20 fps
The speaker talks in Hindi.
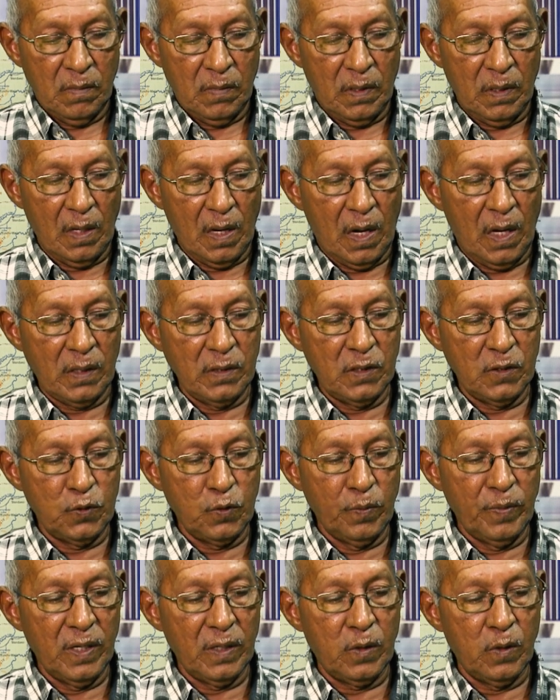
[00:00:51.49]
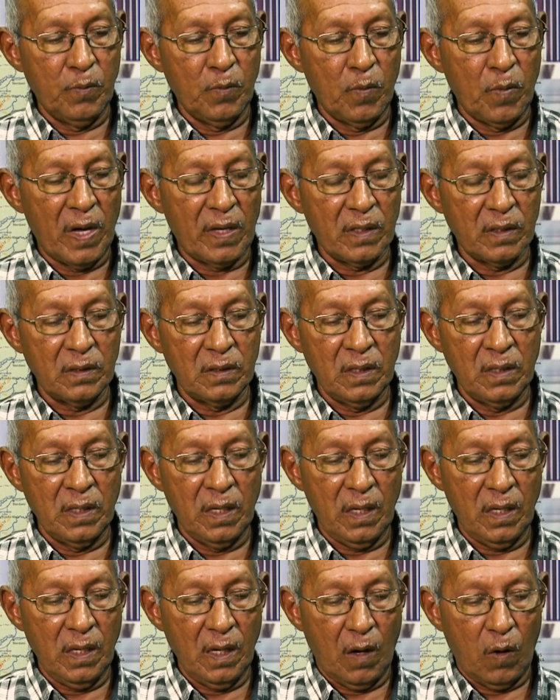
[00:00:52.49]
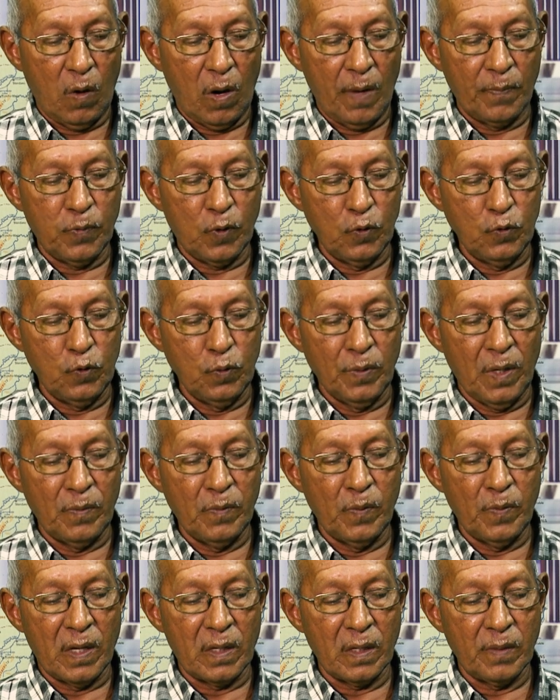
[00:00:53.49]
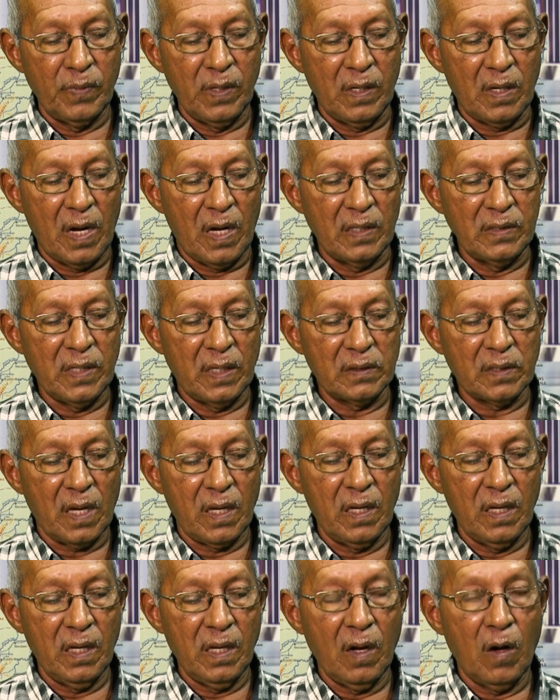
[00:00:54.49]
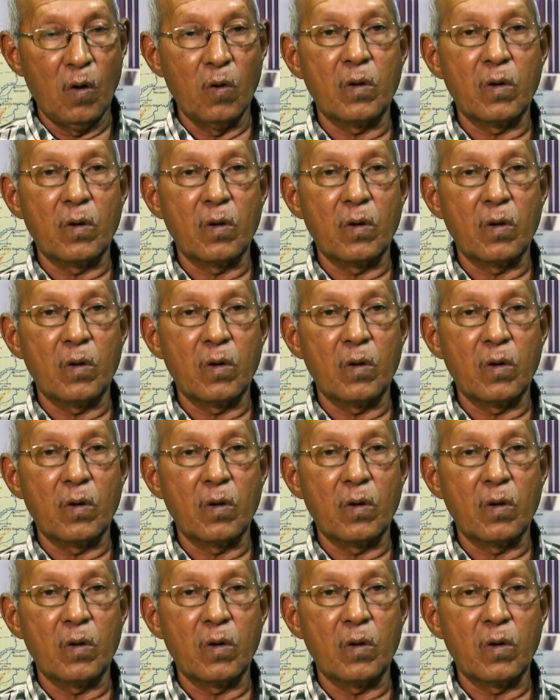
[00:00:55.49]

कि आज जुमे की मुबारक दिन है और आपको जुमा मुबारक भी कहा जाता है